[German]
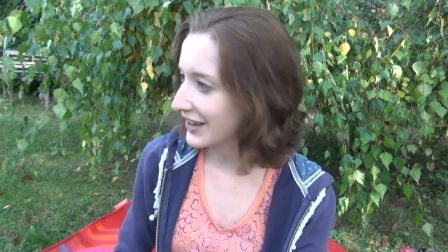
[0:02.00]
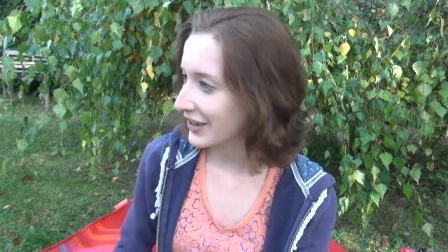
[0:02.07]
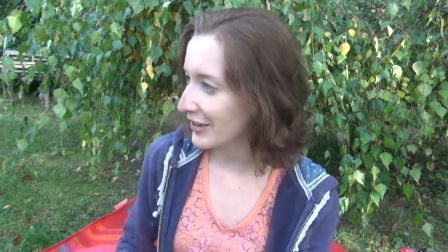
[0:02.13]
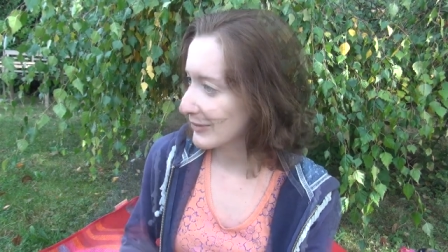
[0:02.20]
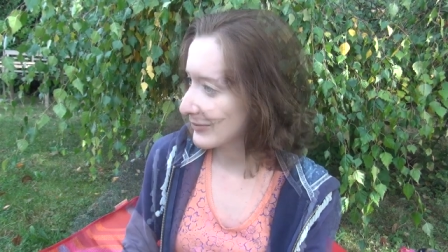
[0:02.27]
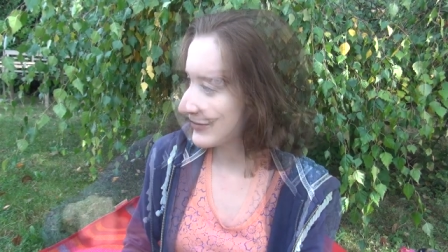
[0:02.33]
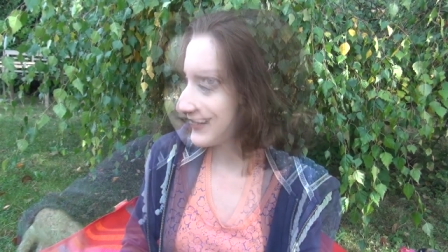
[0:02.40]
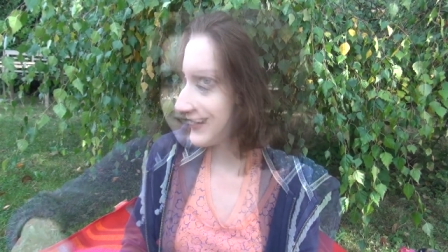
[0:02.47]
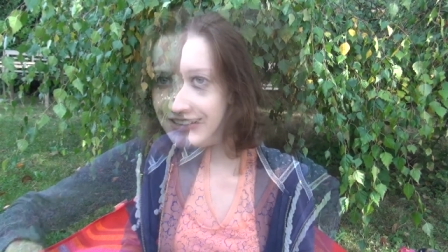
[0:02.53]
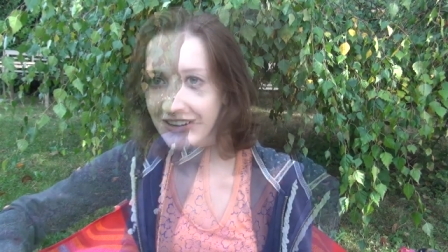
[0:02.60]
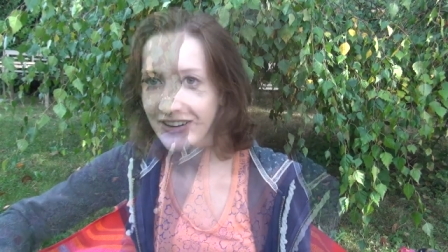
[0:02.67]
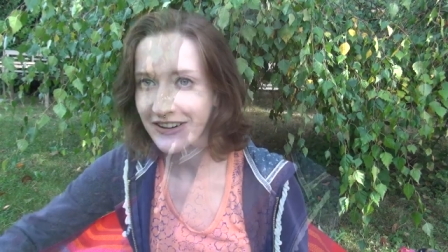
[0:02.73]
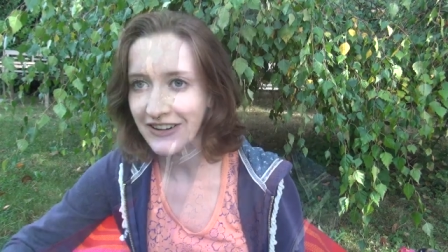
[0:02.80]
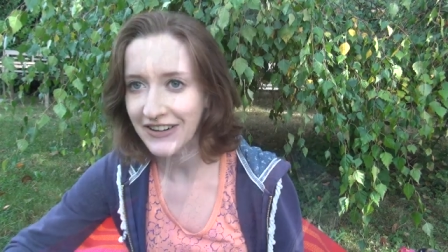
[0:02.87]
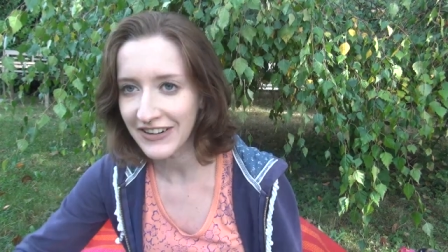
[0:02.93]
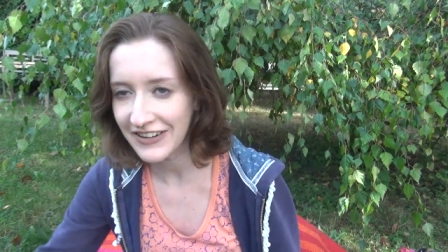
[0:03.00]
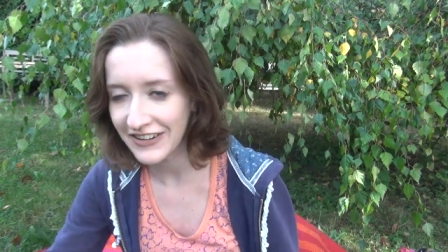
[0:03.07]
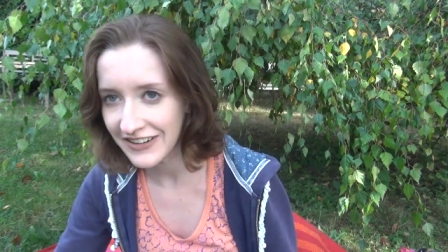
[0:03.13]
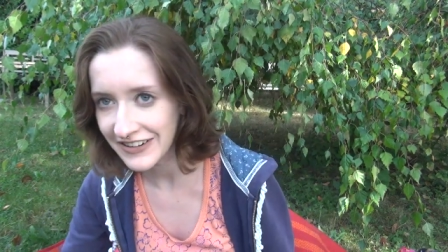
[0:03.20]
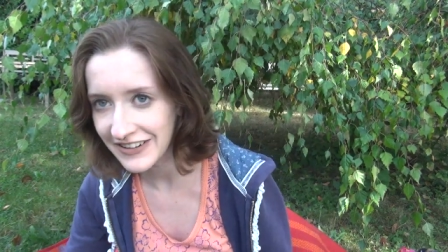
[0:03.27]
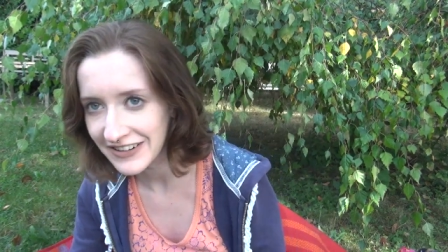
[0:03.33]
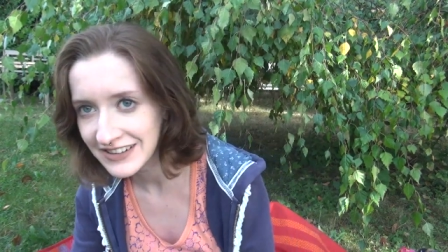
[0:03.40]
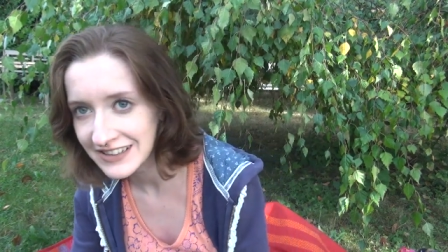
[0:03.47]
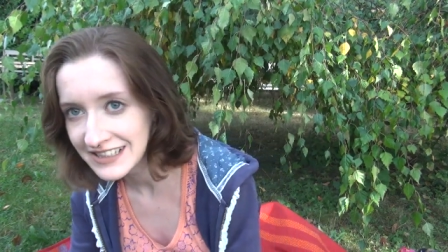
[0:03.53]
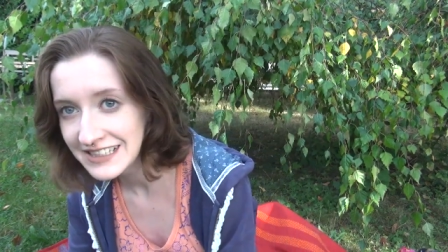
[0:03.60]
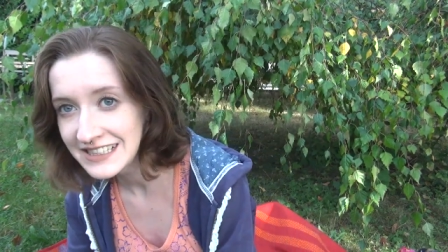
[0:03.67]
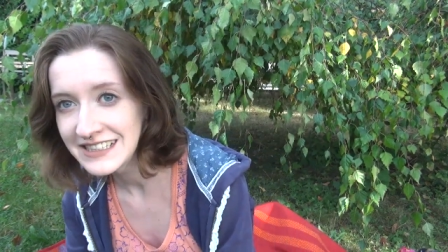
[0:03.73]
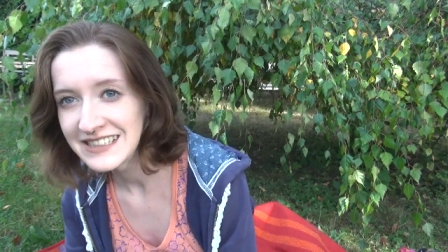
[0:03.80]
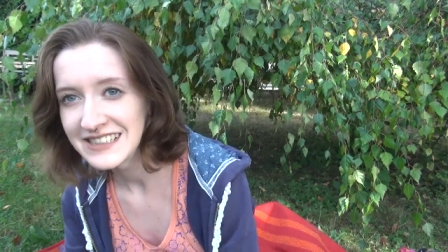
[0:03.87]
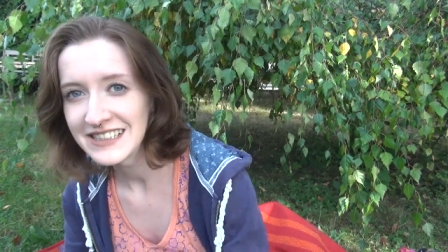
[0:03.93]
Beckham? Ah.
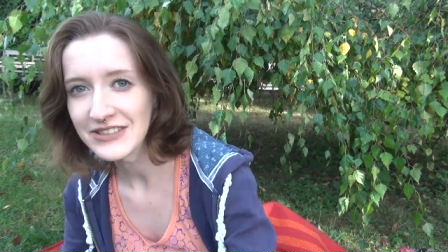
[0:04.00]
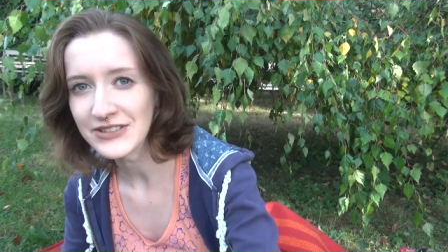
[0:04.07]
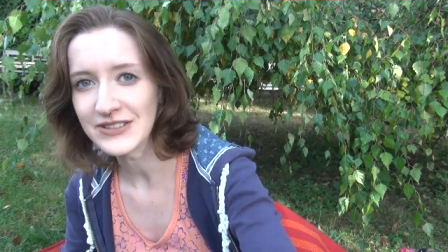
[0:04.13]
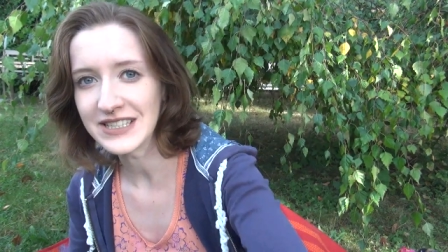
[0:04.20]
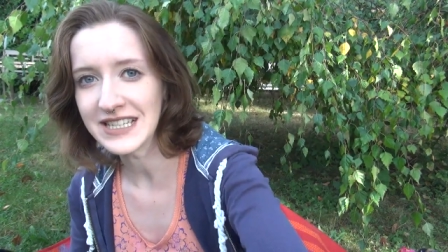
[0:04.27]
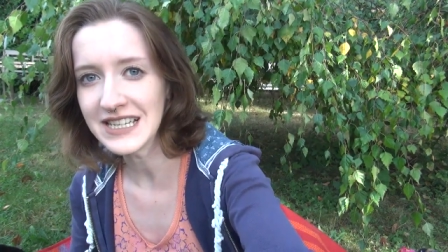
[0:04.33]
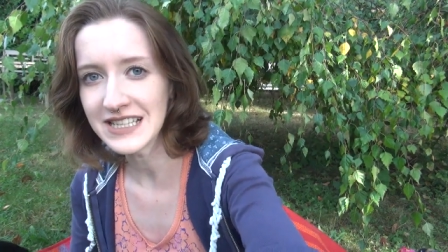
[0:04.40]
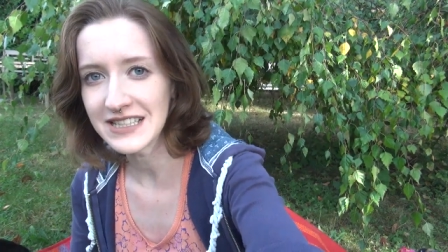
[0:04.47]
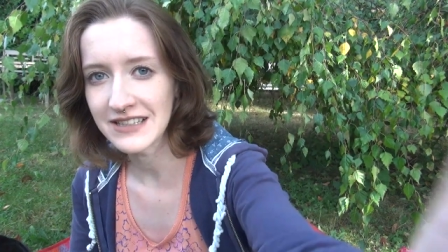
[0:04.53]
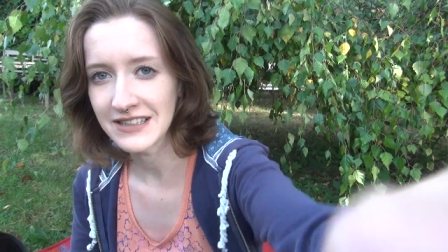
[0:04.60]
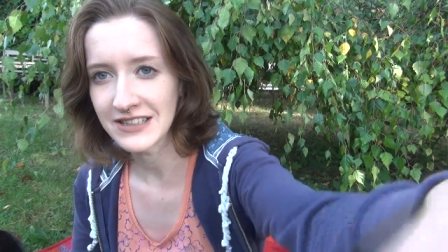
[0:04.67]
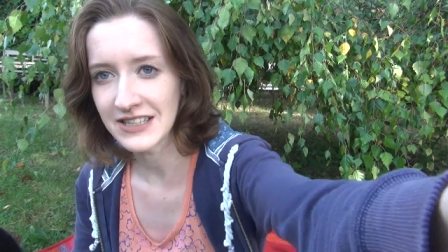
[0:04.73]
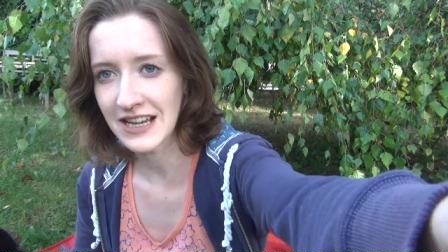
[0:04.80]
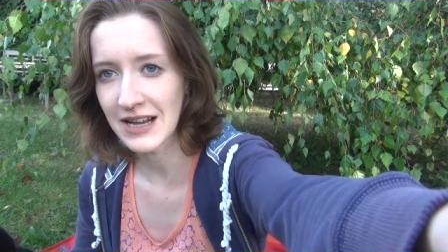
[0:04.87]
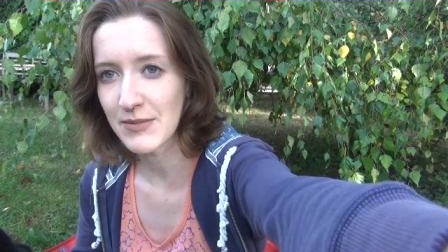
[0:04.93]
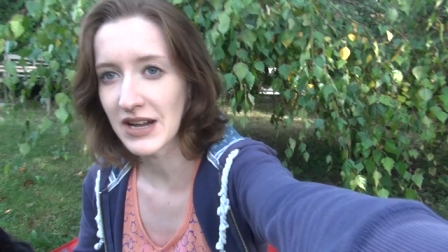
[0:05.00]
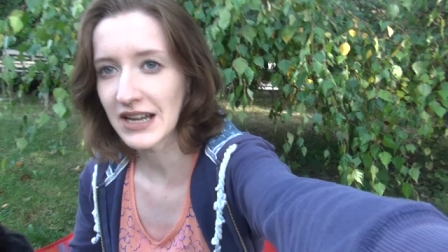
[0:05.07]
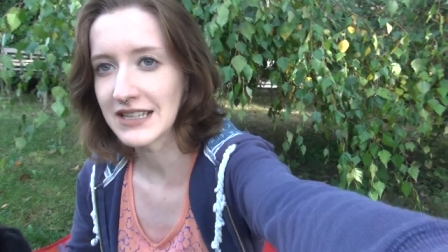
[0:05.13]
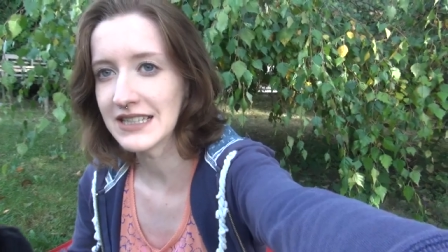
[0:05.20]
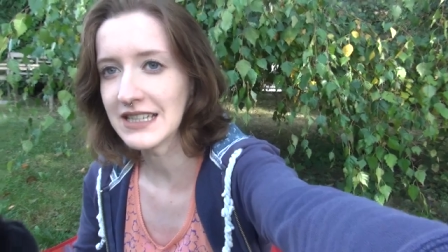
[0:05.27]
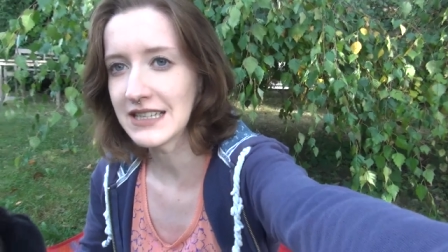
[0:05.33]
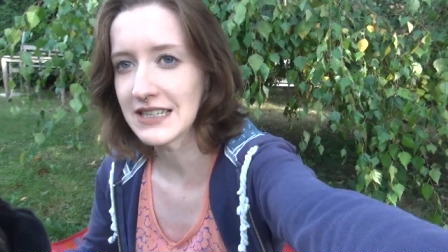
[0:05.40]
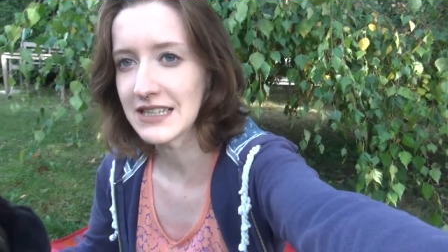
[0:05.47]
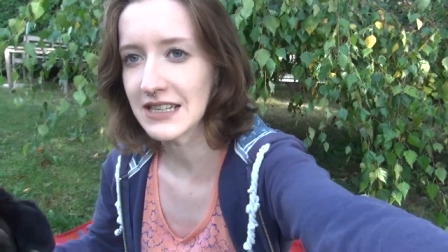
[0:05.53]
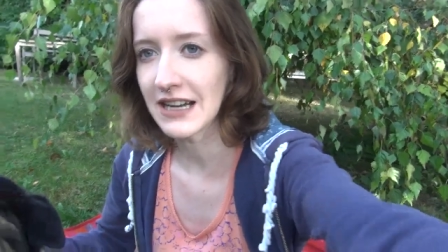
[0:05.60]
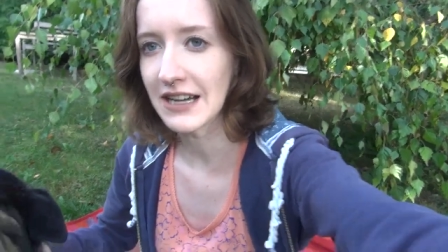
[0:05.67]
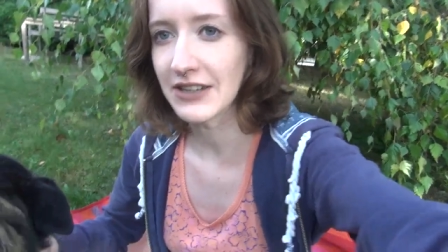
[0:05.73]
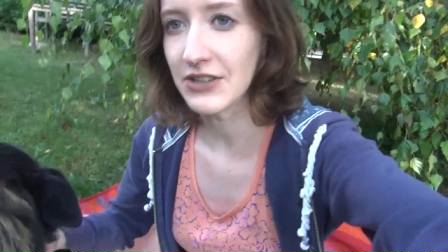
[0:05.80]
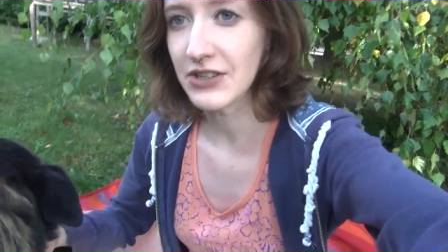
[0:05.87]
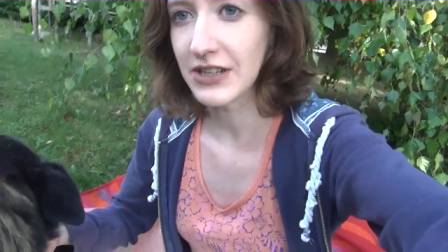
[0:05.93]
Oh. Siehst, die Kamera sieht dich
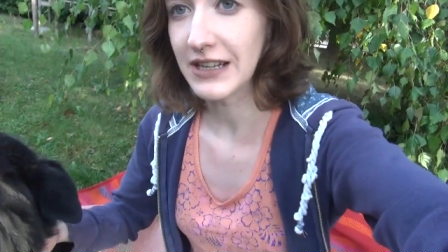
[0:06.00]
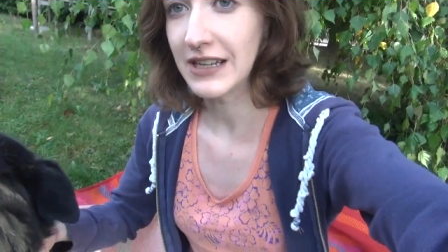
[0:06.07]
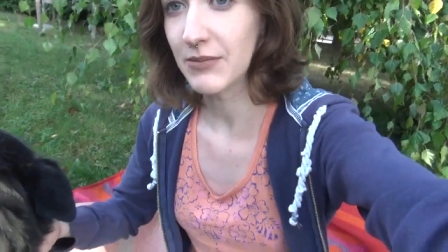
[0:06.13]
gar nicht, gell?